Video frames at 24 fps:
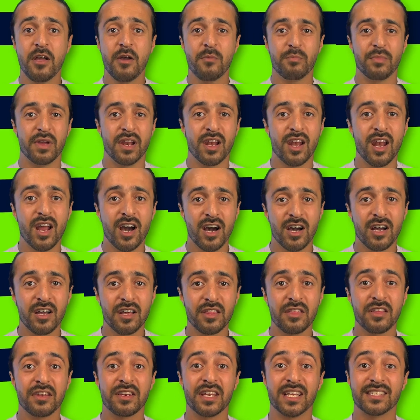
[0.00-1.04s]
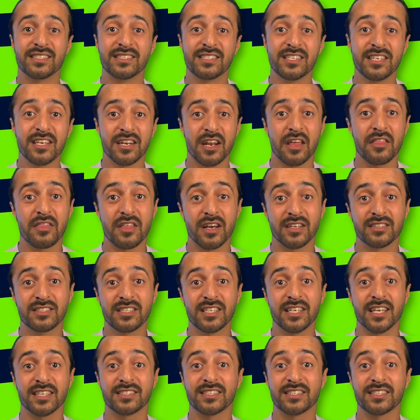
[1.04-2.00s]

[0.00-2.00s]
بنلاحظ ان السيرة الذاتية